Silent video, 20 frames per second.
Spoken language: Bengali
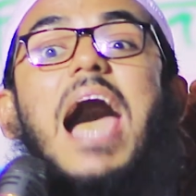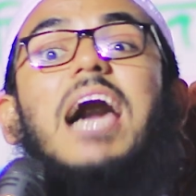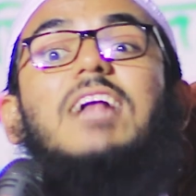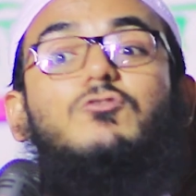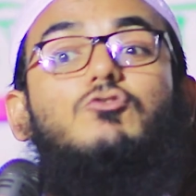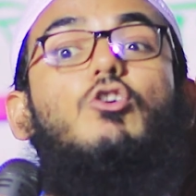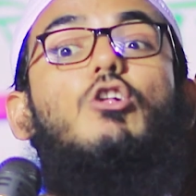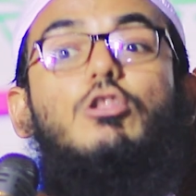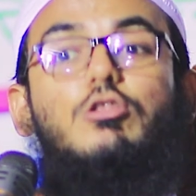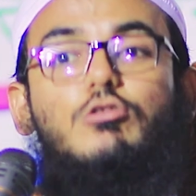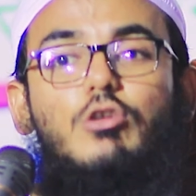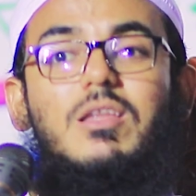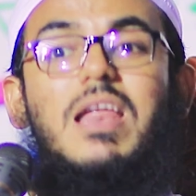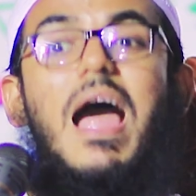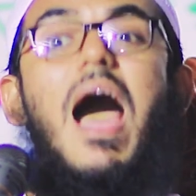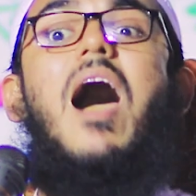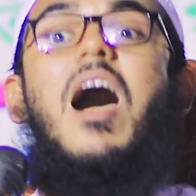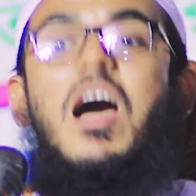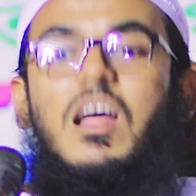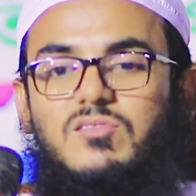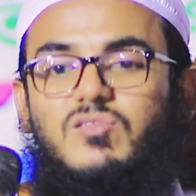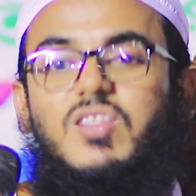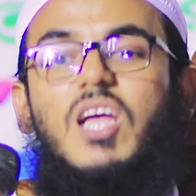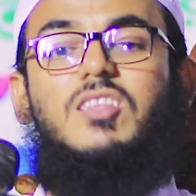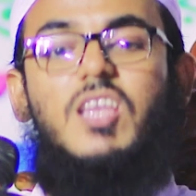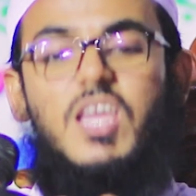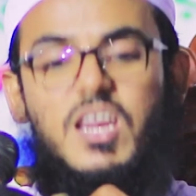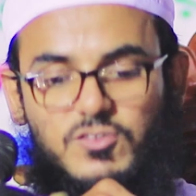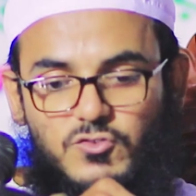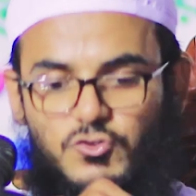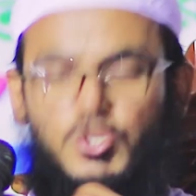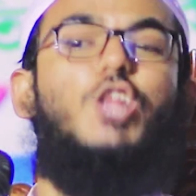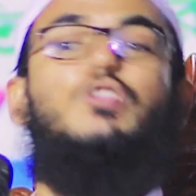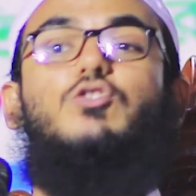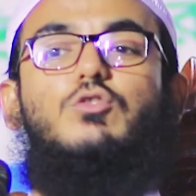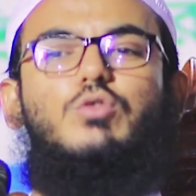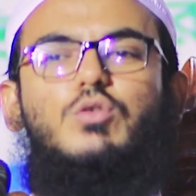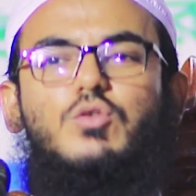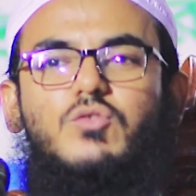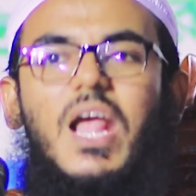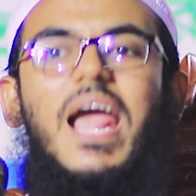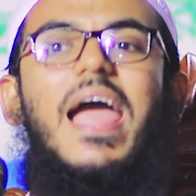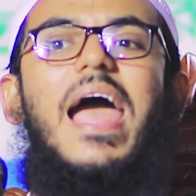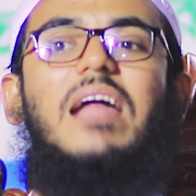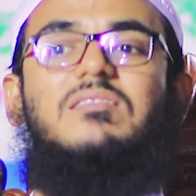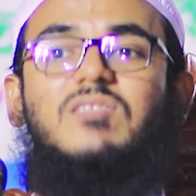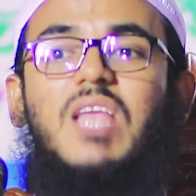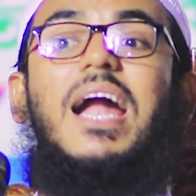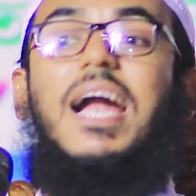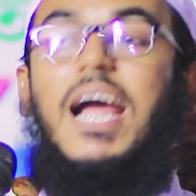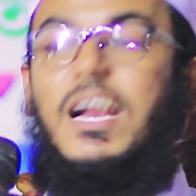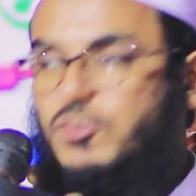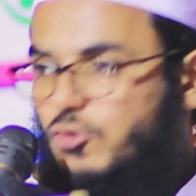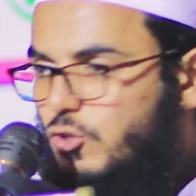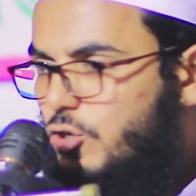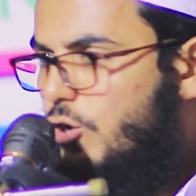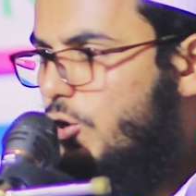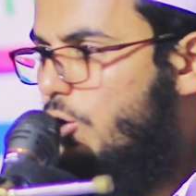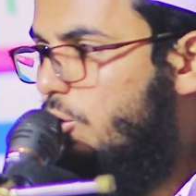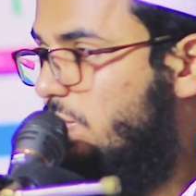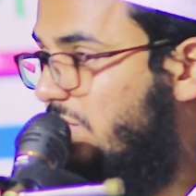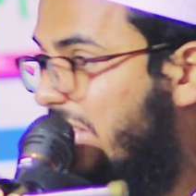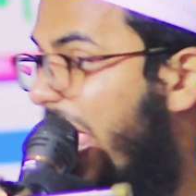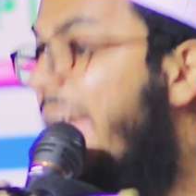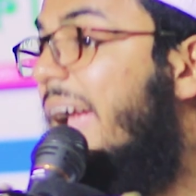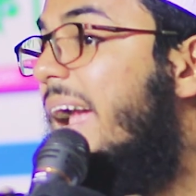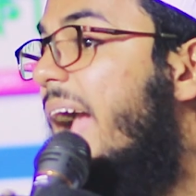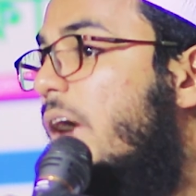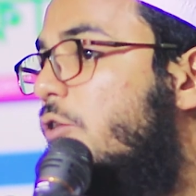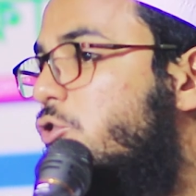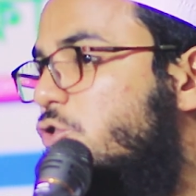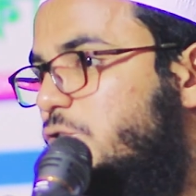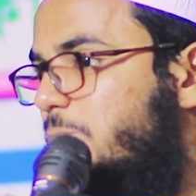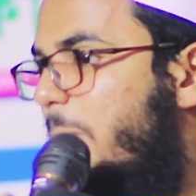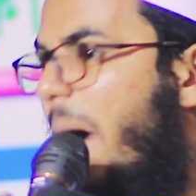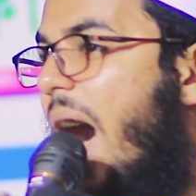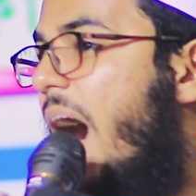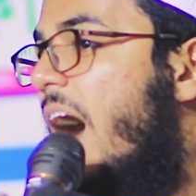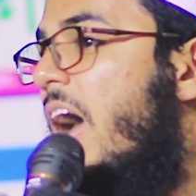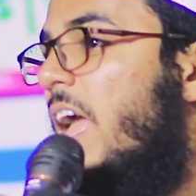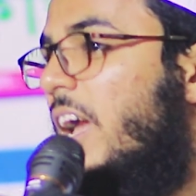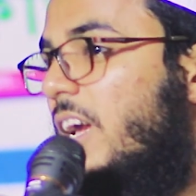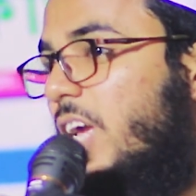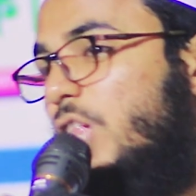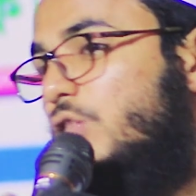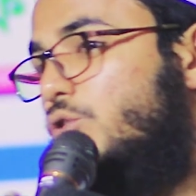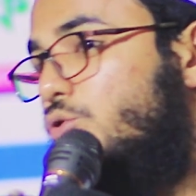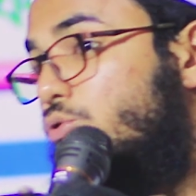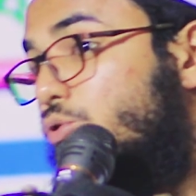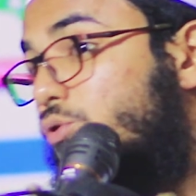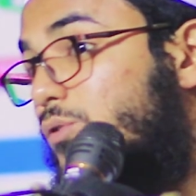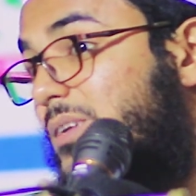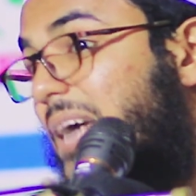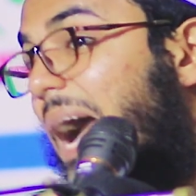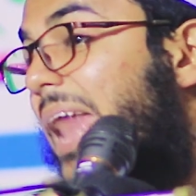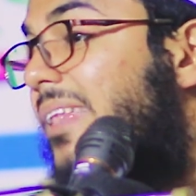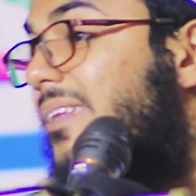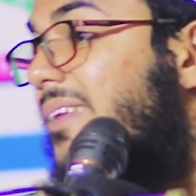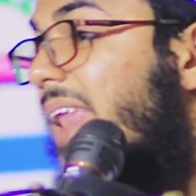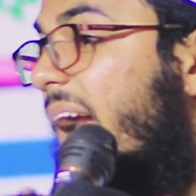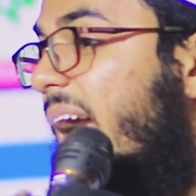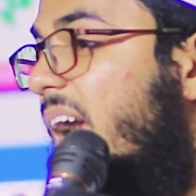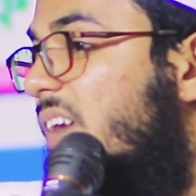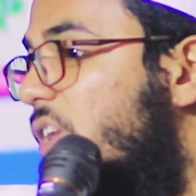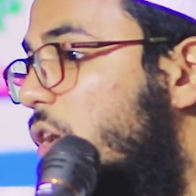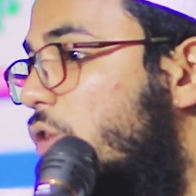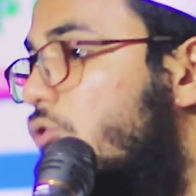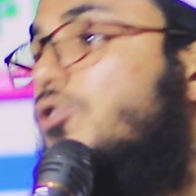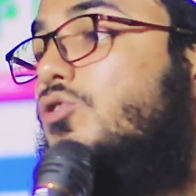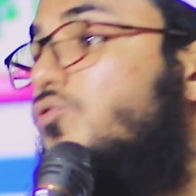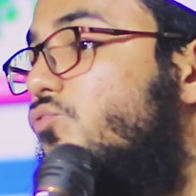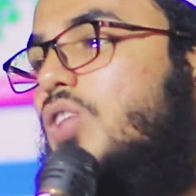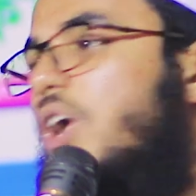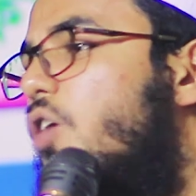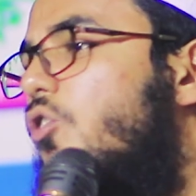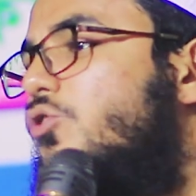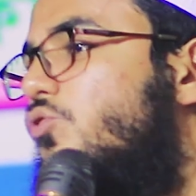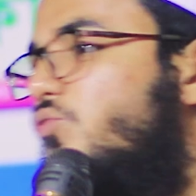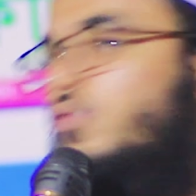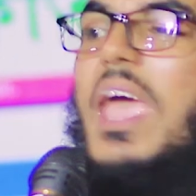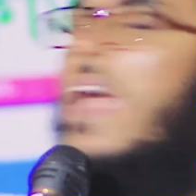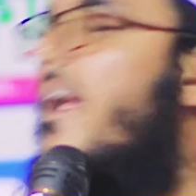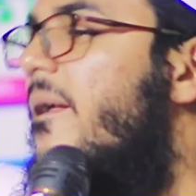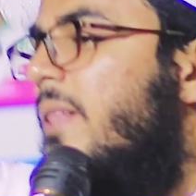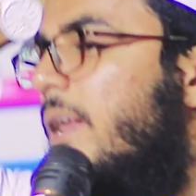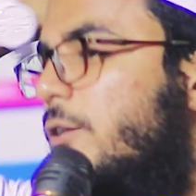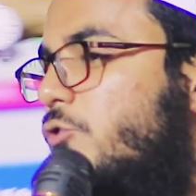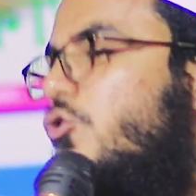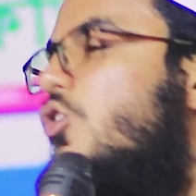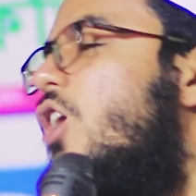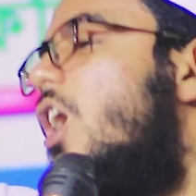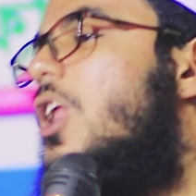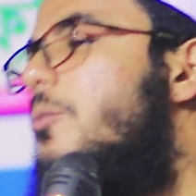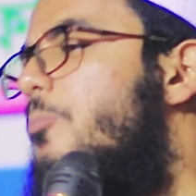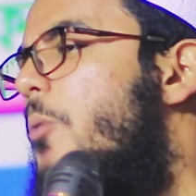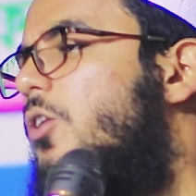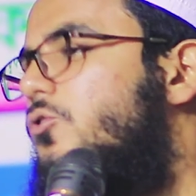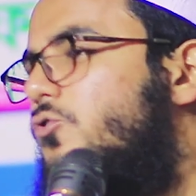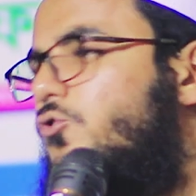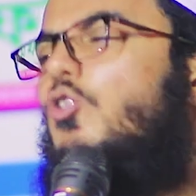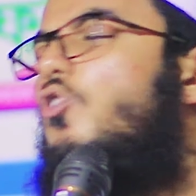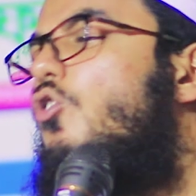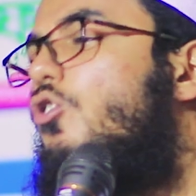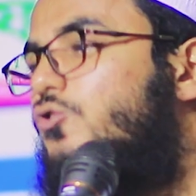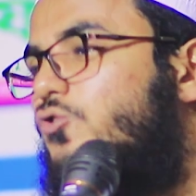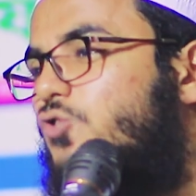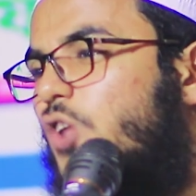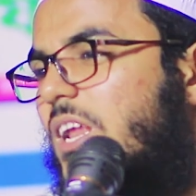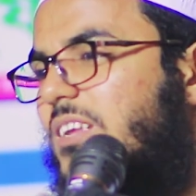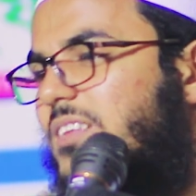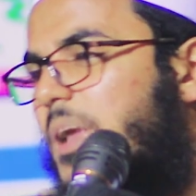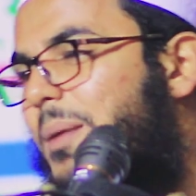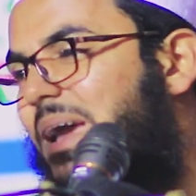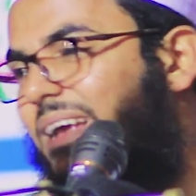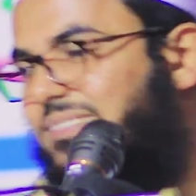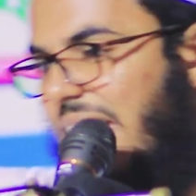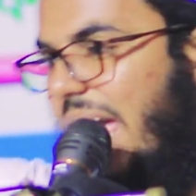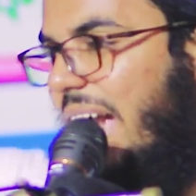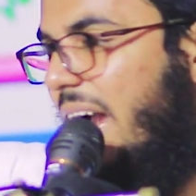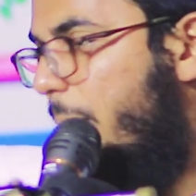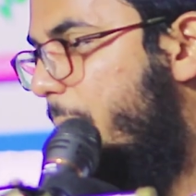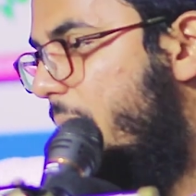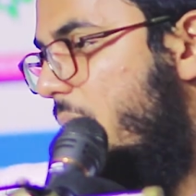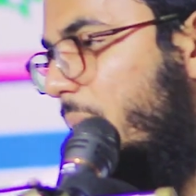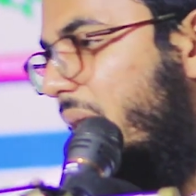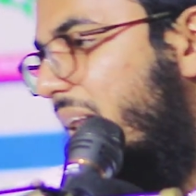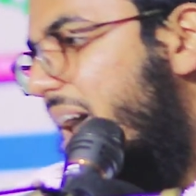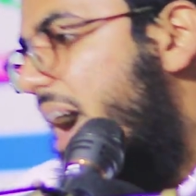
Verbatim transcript: আচল দইরা তাদের ছত্র ছায়া থাকার জন্য জায়গা খুঁজবা কিন্তু কান্নাকাটি করতে করতে যুগের পর যুগ চলে যাবে জায়গা পাইবা